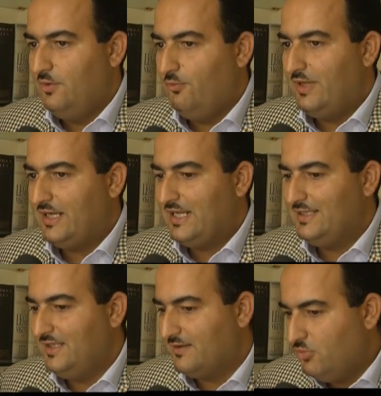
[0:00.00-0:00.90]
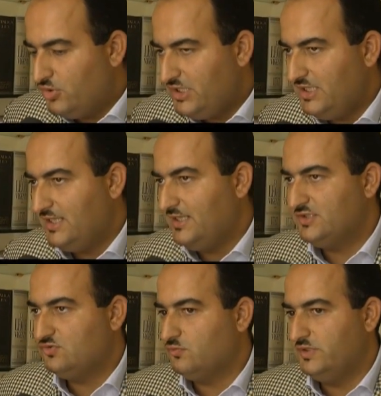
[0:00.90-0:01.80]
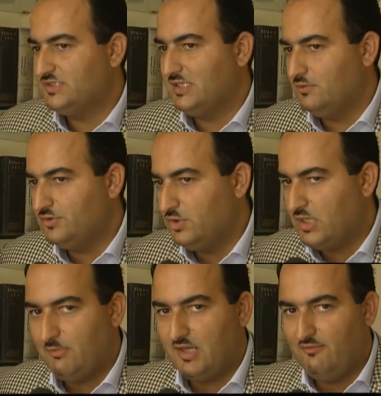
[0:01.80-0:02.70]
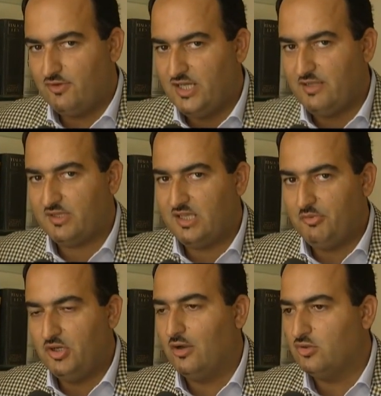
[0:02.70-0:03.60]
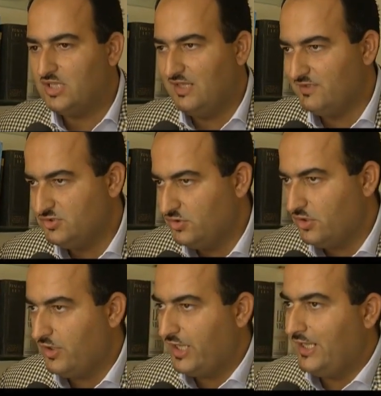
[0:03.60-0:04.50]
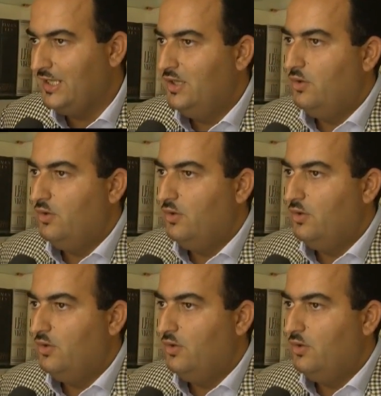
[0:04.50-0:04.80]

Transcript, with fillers: una grande armonia e su questa continueremo a lavorare perché poi la lotta all'evasione non è